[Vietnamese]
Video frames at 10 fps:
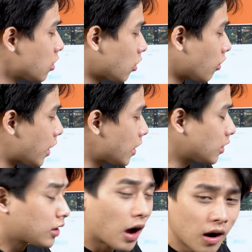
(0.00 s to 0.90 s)
còn để
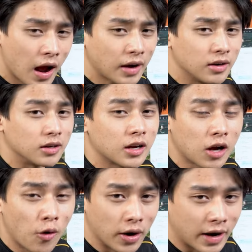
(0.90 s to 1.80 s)
cân hết cái
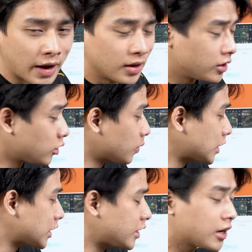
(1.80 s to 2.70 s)
cấu hình này chúng
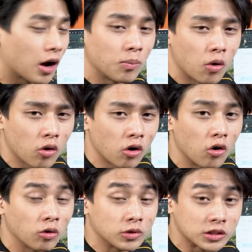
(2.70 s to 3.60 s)
ta sẽ chỉ cần một con
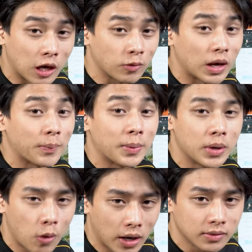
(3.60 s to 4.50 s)
nguồn
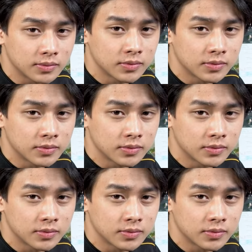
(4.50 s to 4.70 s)
650W